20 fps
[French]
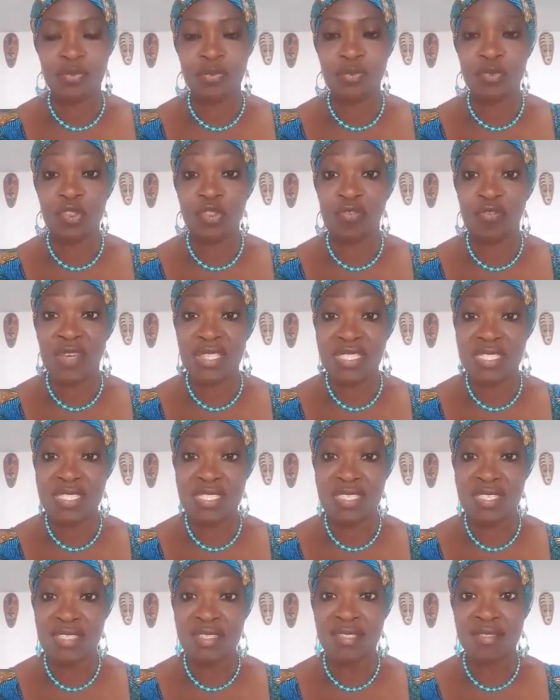de
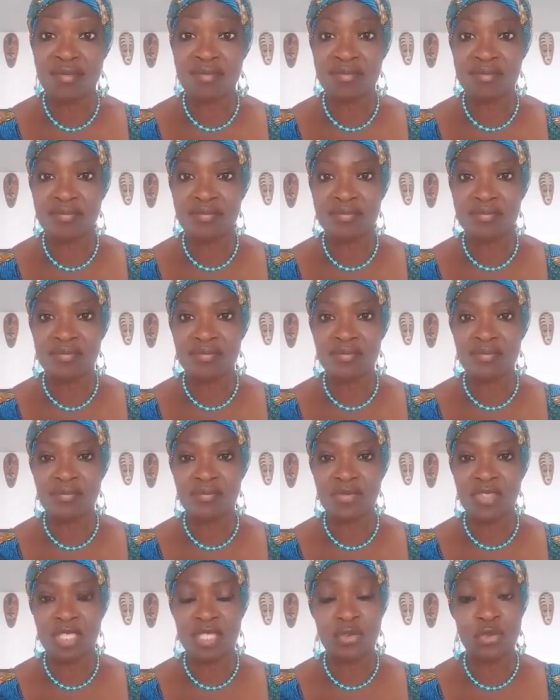fatigue,
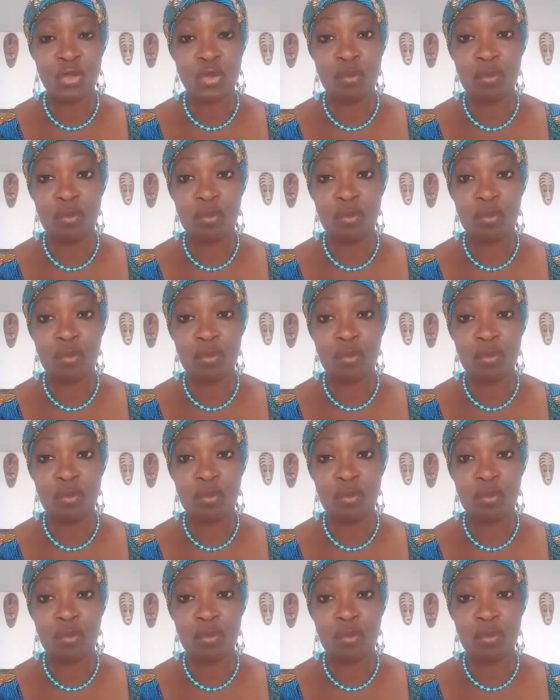de